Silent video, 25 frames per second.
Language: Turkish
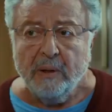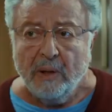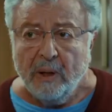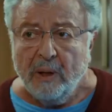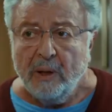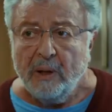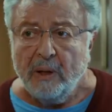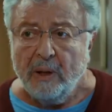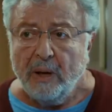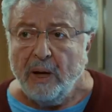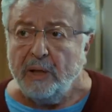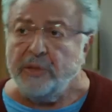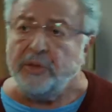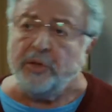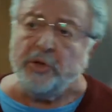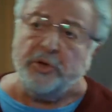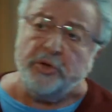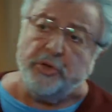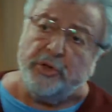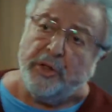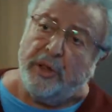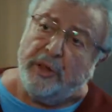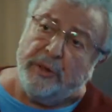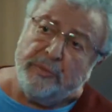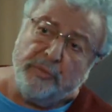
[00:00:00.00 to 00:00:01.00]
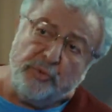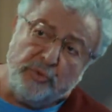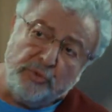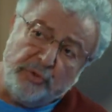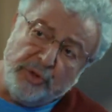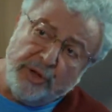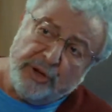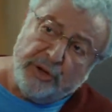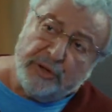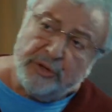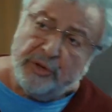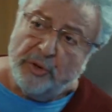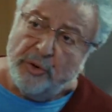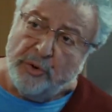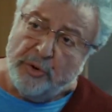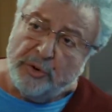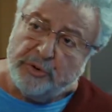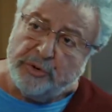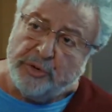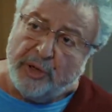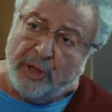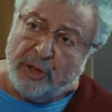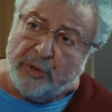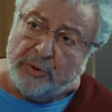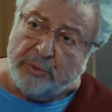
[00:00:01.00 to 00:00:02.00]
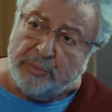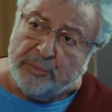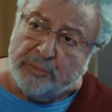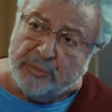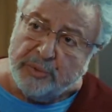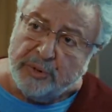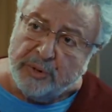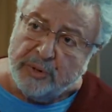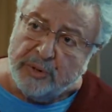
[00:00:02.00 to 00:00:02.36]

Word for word: Ha, hadi gidelim üzerini örtelim.